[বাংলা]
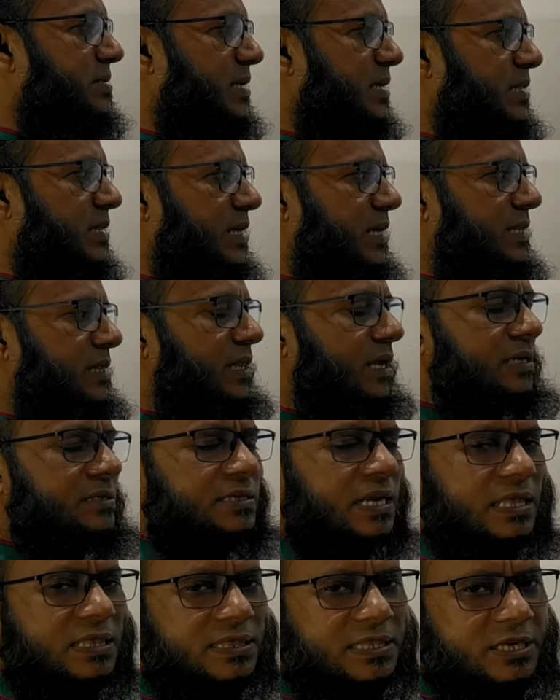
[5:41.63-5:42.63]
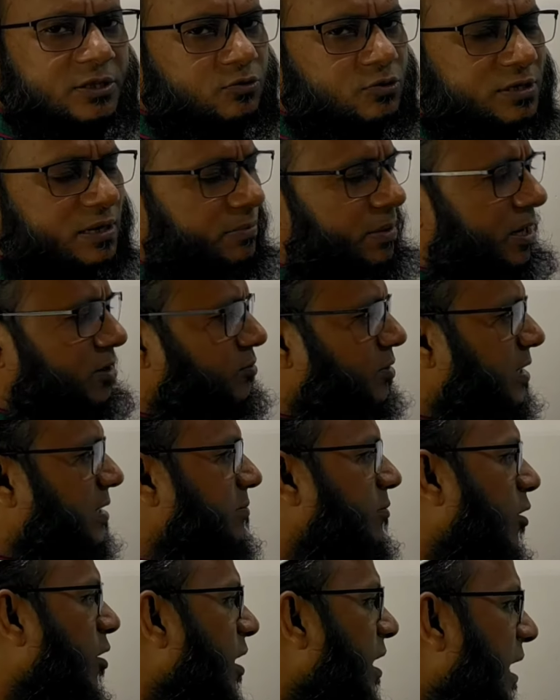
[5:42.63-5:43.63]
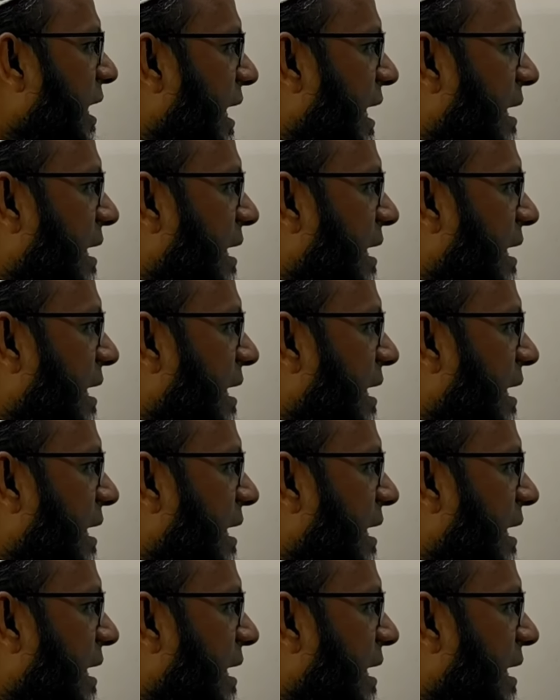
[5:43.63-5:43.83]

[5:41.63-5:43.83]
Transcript: মাঝখান থেকে টান দিয়ে দুইটা ভাগ করে নিব